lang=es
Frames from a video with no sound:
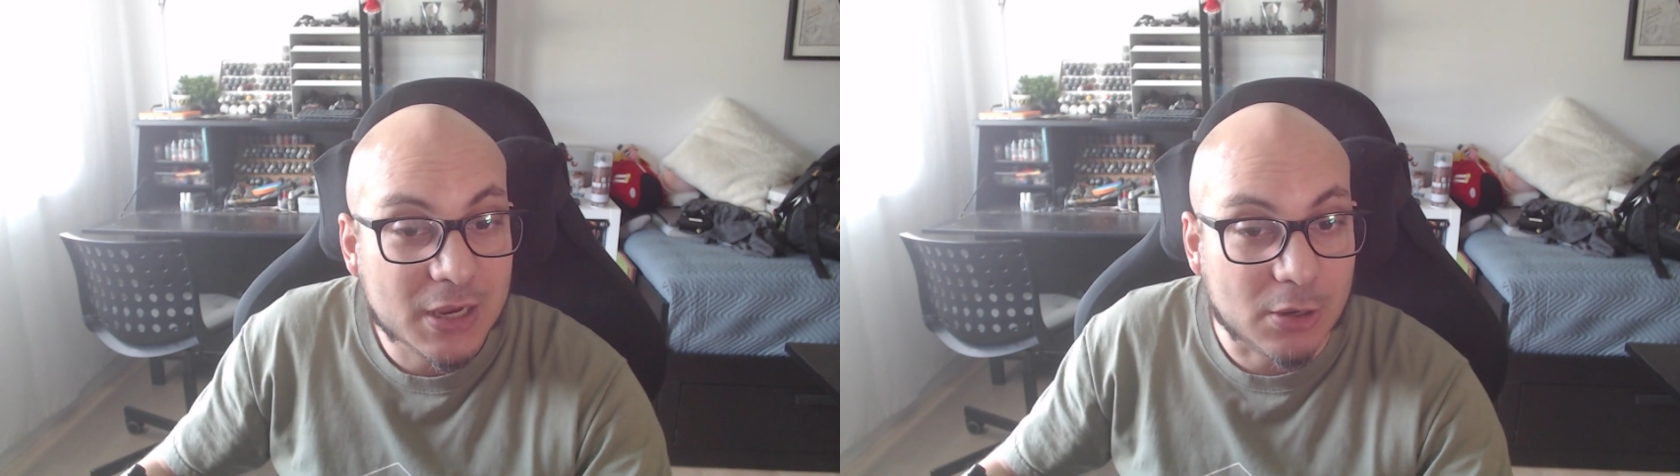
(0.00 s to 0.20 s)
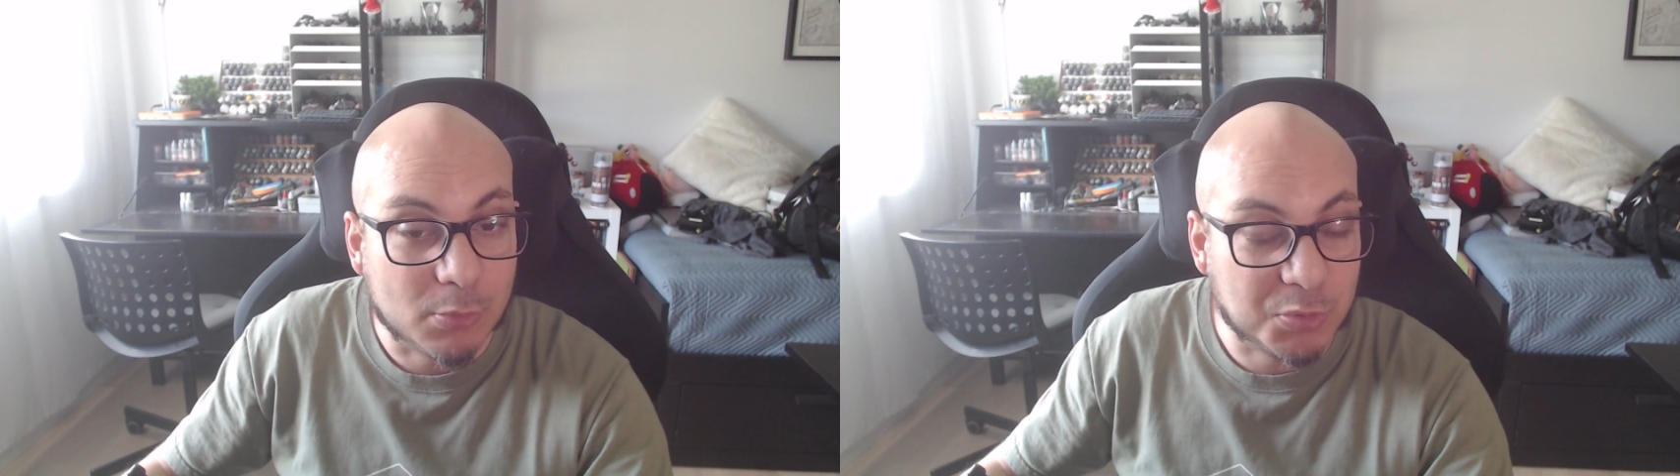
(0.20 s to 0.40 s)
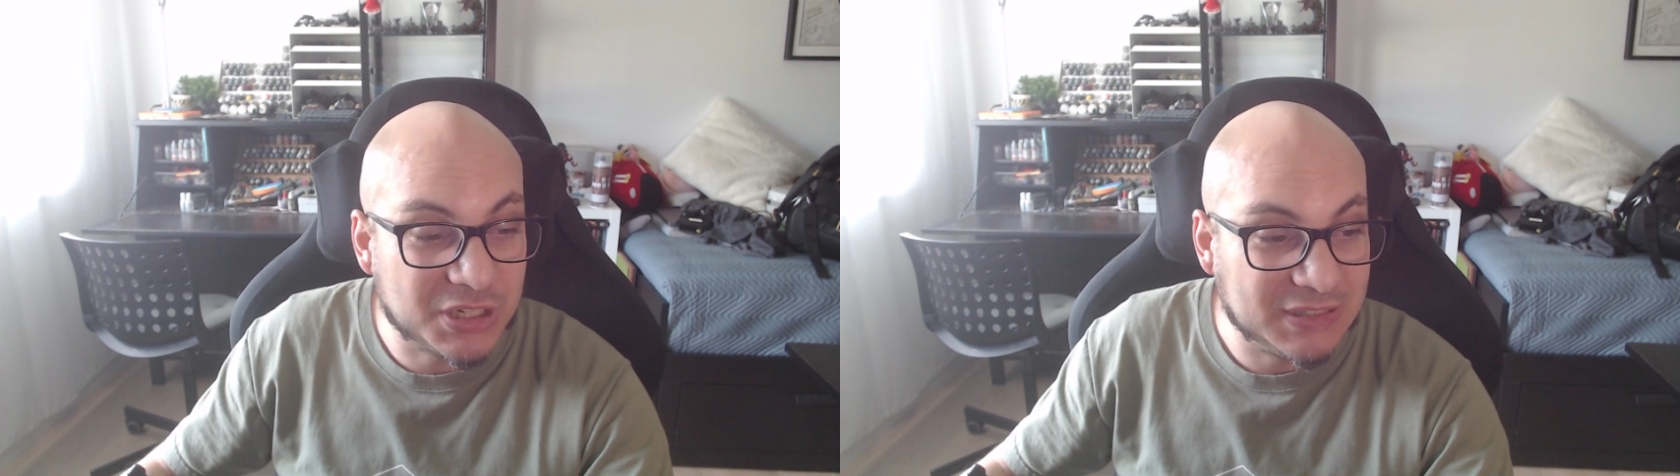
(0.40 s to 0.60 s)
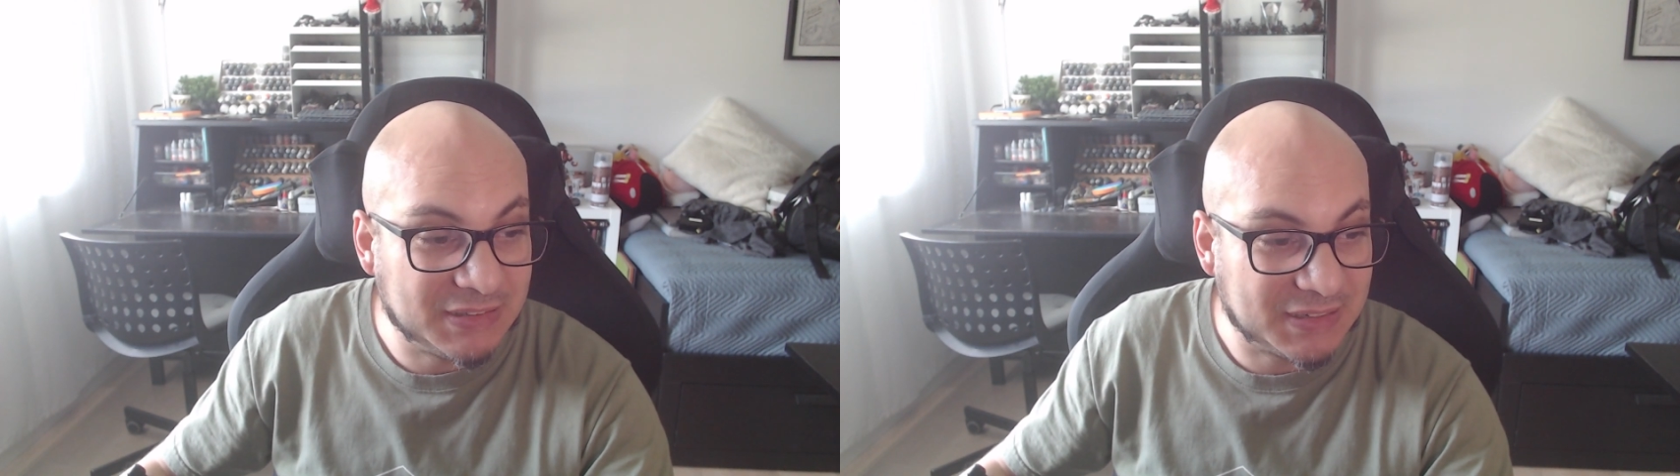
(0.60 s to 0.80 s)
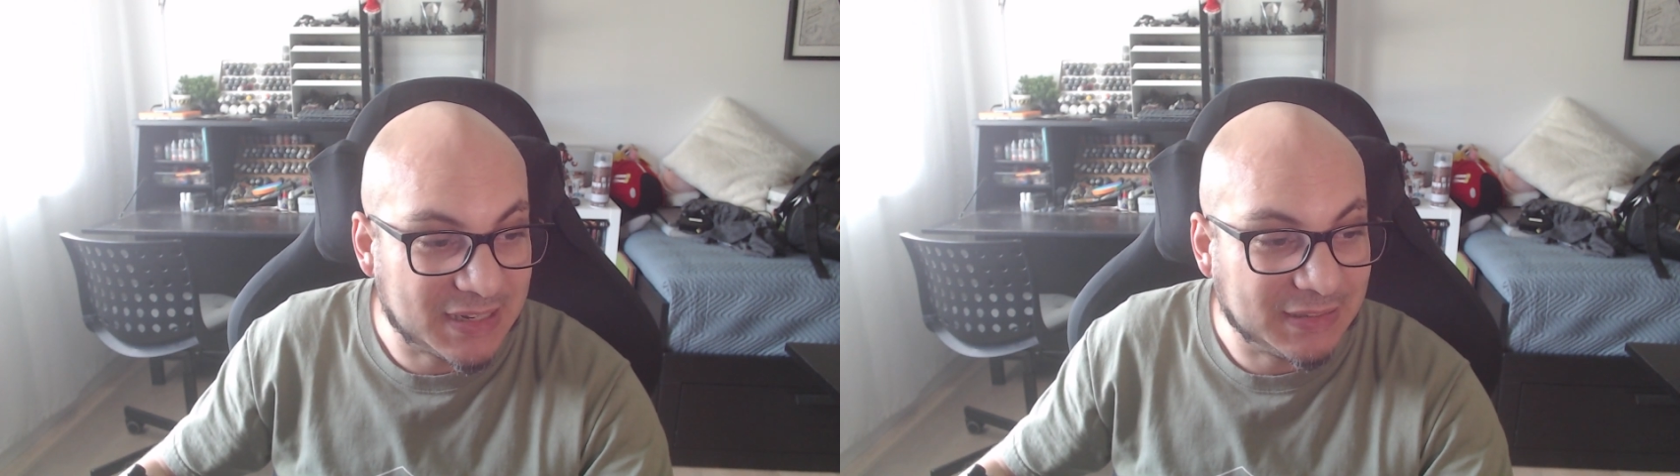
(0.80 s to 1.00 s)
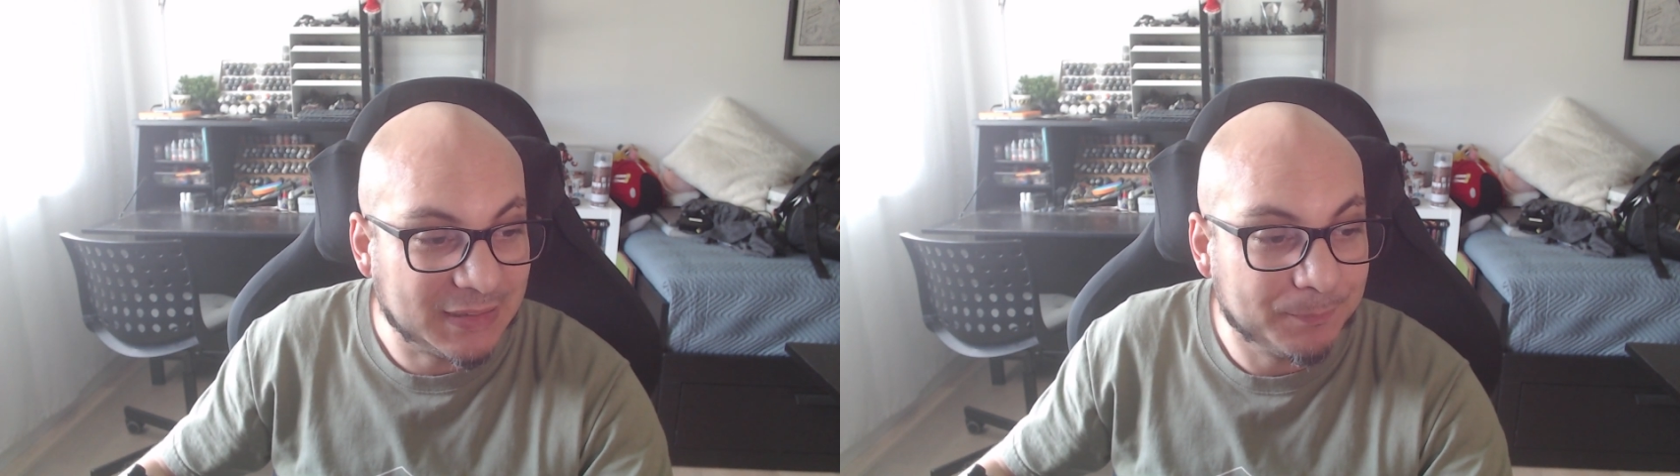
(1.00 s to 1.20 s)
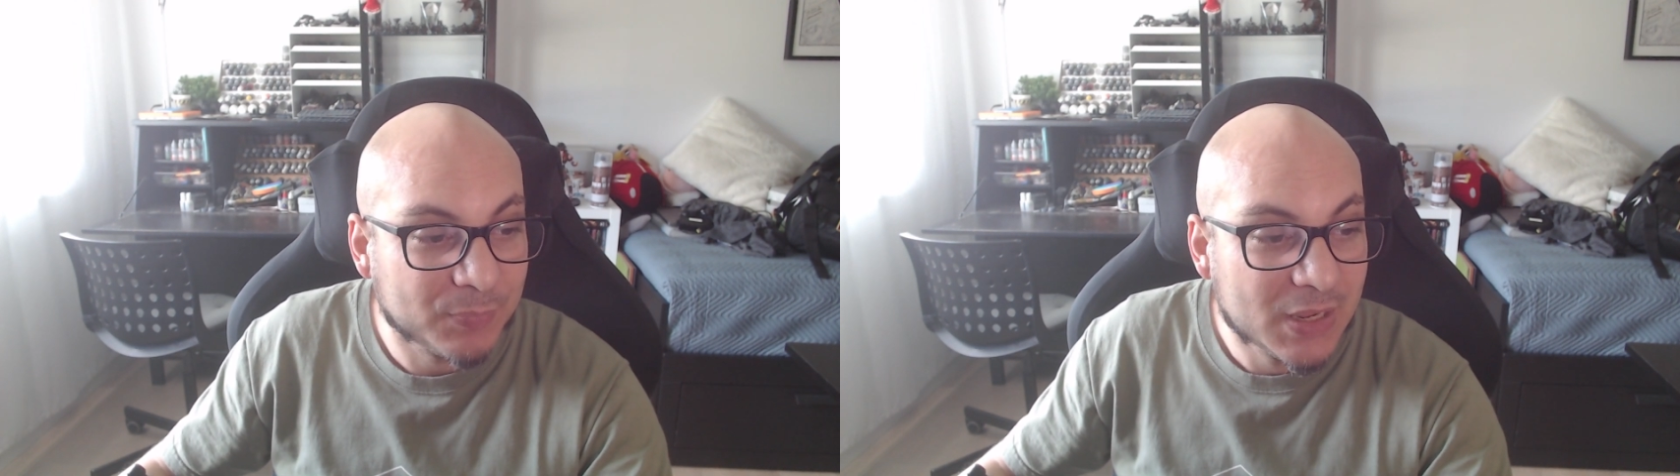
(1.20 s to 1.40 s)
creo que puede ser interesante.